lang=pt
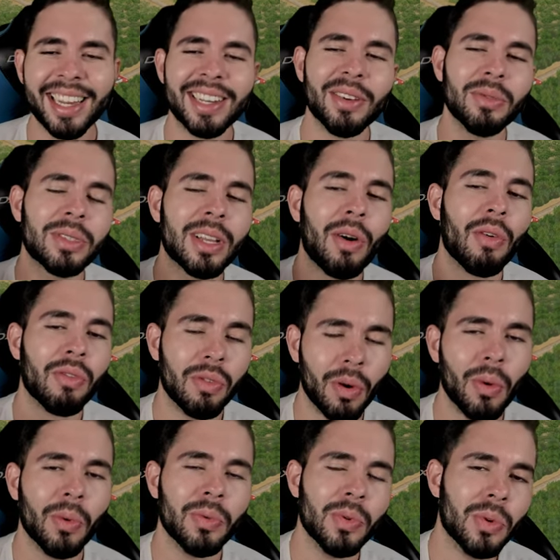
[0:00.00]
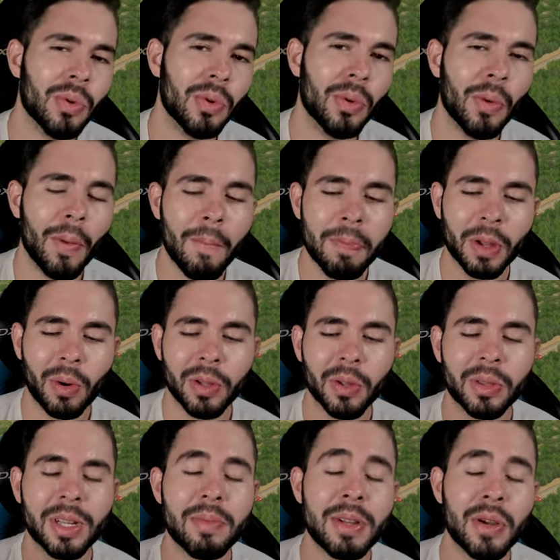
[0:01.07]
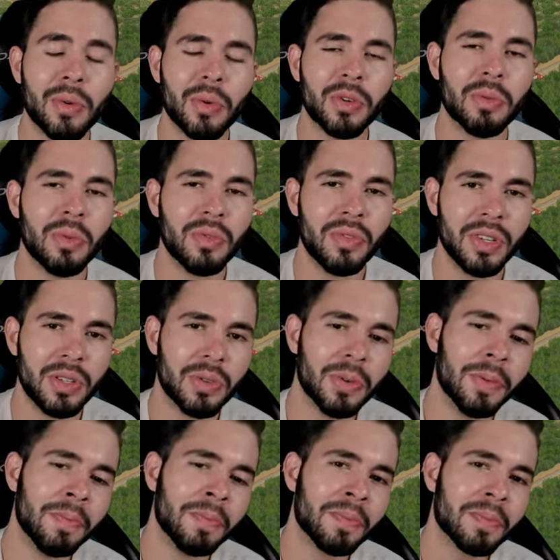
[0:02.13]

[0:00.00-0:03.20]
ele não salvou no quando eu terminei o último vídeo.